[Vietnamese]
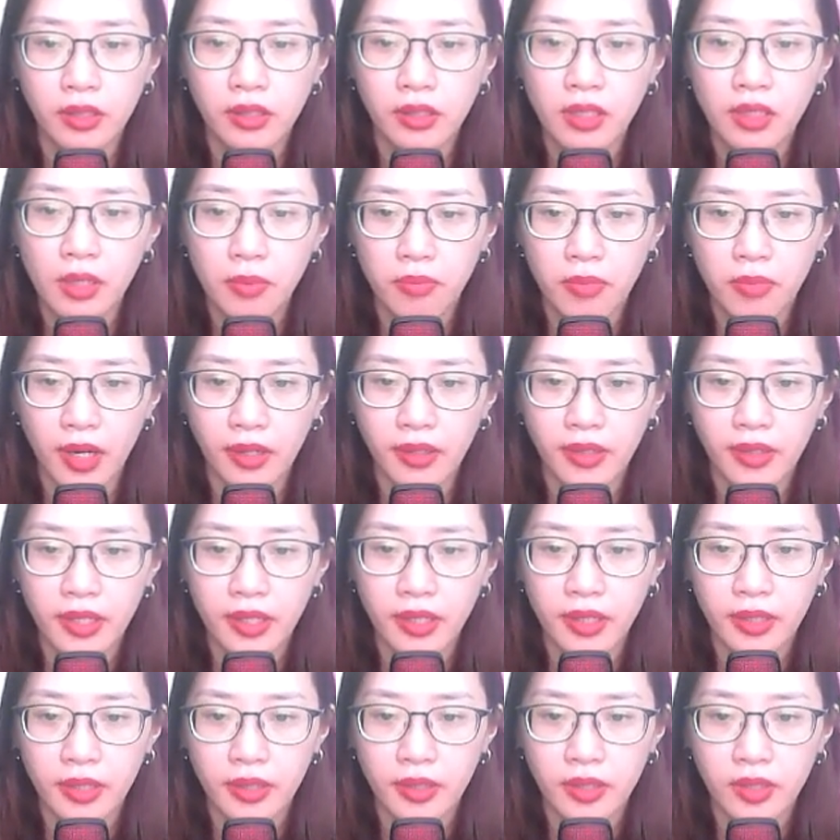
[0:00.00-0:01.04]
Cấp bậc
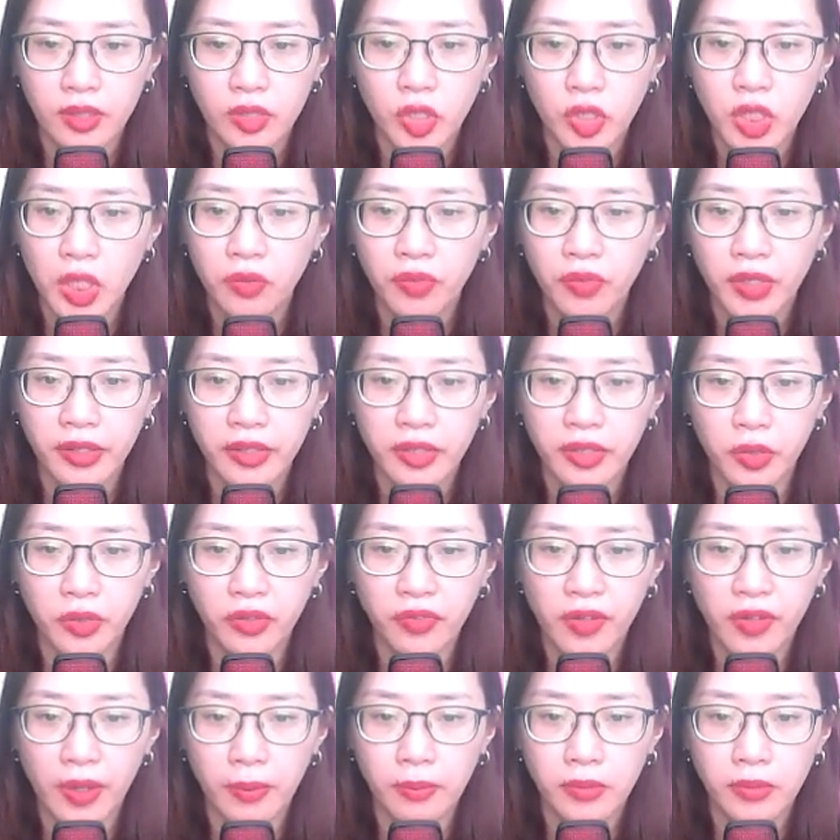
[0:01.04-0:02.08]
kia, siêu việt cửu
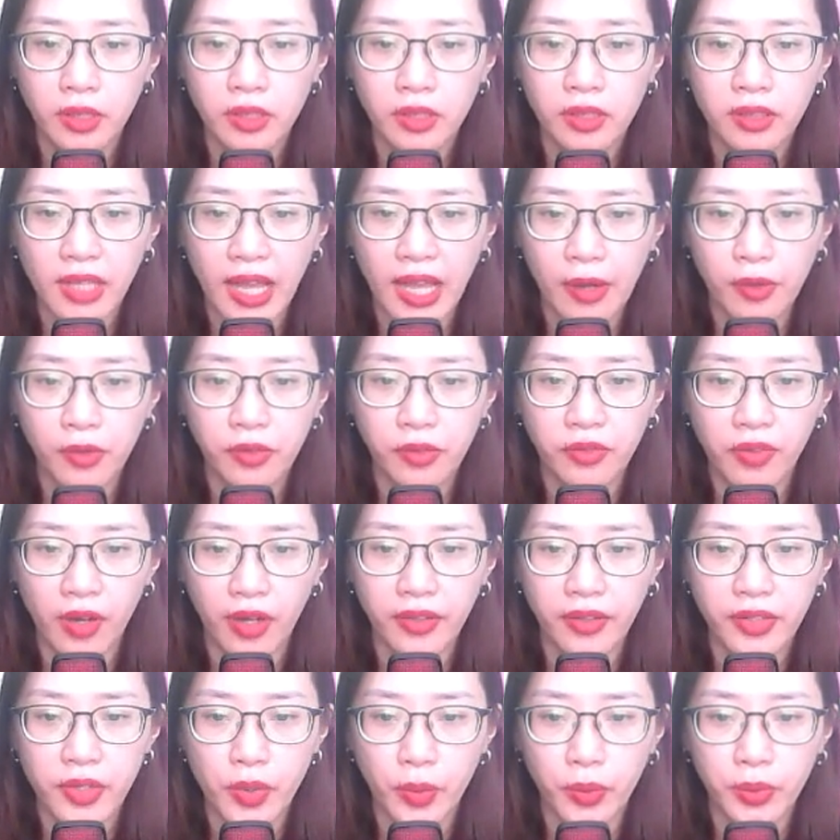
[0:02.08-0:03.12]
phẩm, tạo
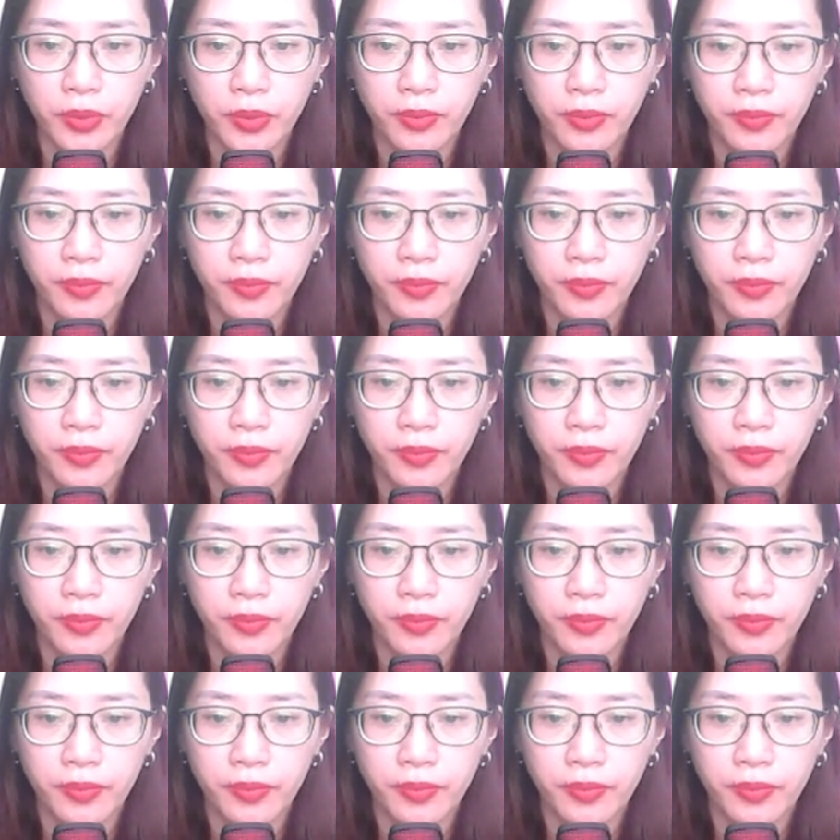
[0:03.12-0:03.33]
vật chủ.